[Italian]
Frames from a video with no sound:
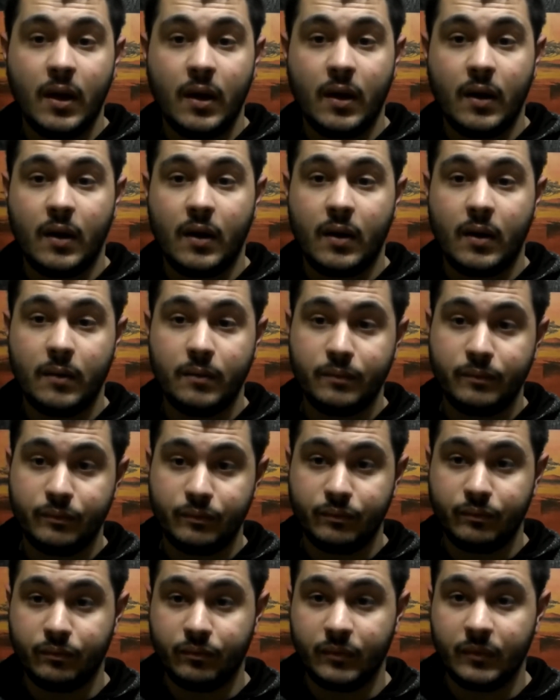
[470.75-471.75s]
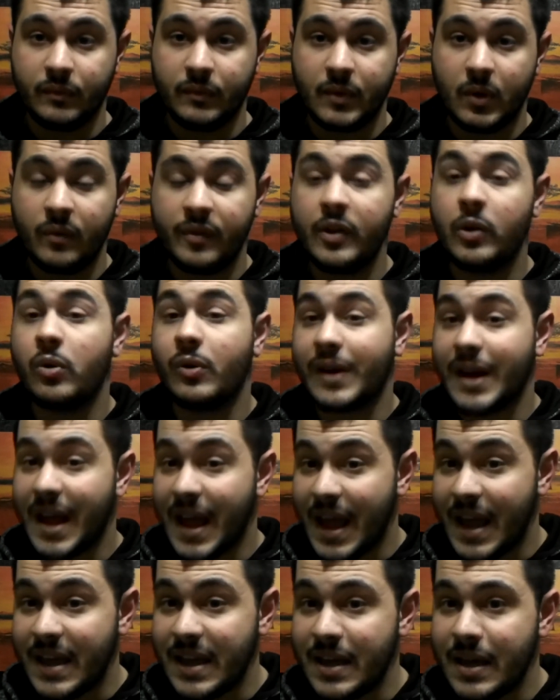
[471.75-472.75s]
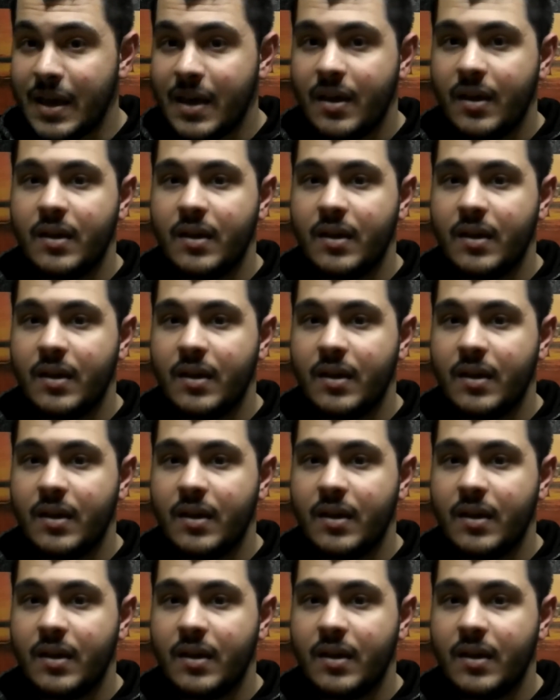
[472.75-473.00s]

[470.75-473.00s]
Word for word: ehm, ovvero Rey,